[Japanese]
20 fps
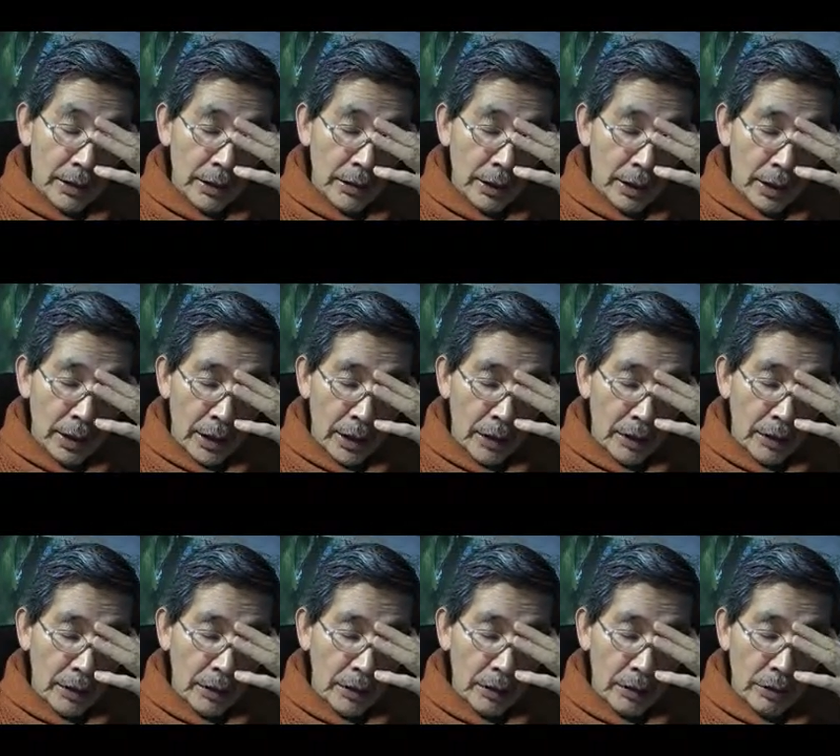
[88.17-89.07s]
ですか
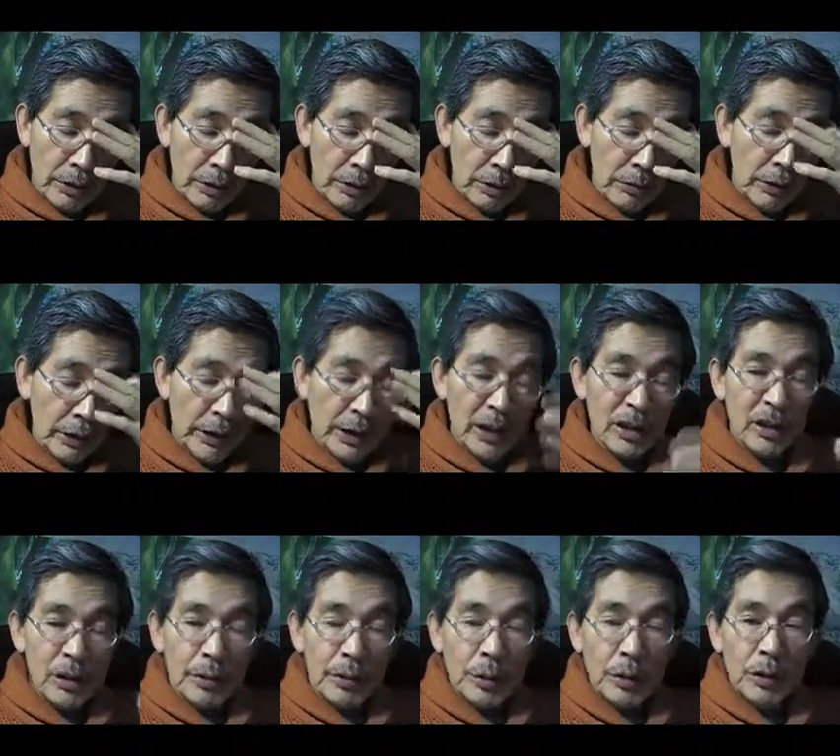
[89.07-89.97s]
ら、非常にこの
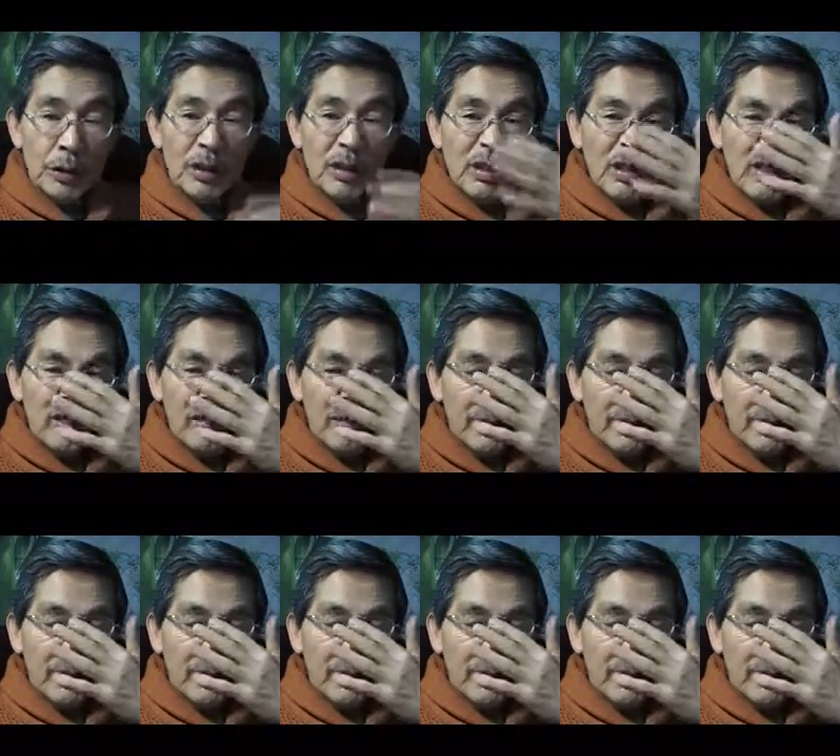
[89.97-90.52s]
私のもの、